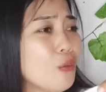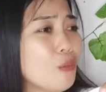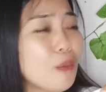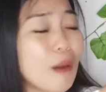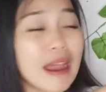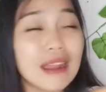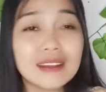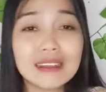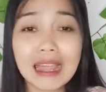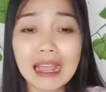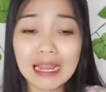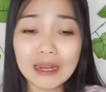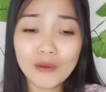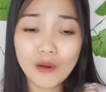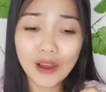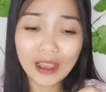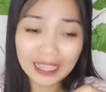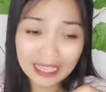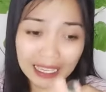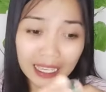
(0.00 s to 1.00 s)
padahal
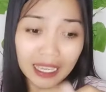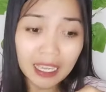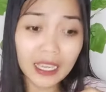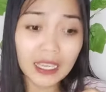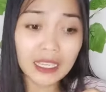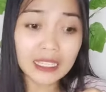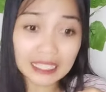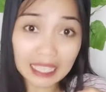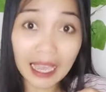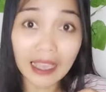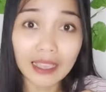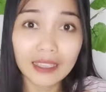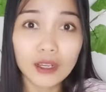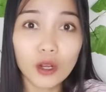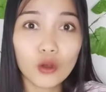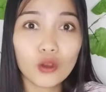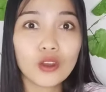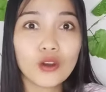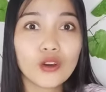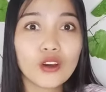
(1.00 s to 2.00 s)
wonge
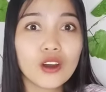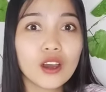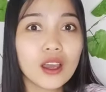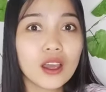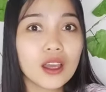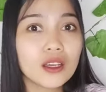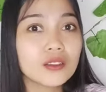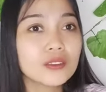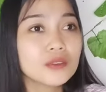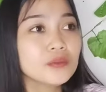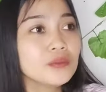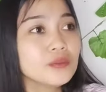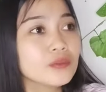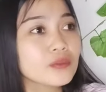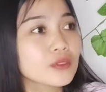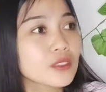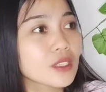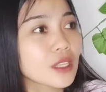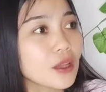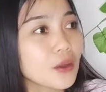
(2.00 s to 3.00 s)
kiai lho iku
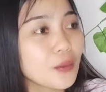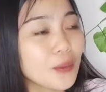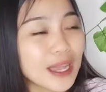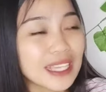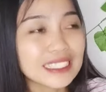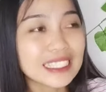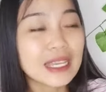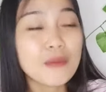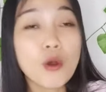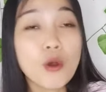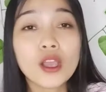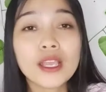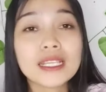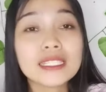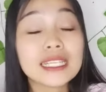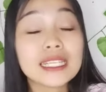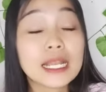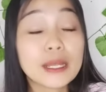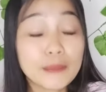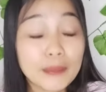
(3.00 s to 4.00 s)
saiki wonge
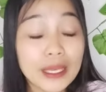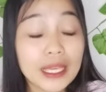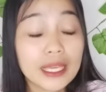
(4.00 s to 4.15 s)
nyekeli